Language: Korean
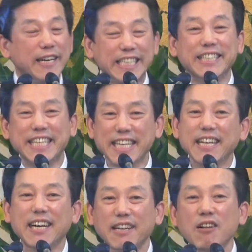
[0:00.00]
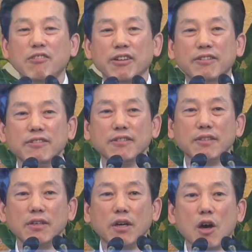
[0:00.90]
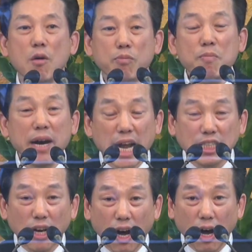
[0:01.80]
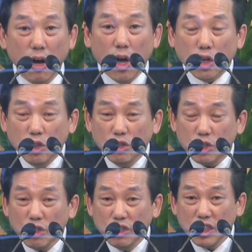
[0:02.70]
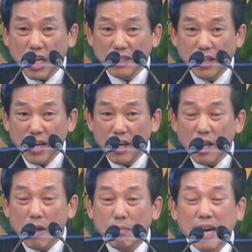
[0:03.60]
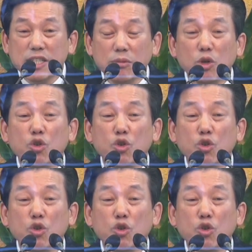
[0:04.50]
이렇게 생각을 한 거예요. 뿐만 아니라 그 선지자인데 말씀을,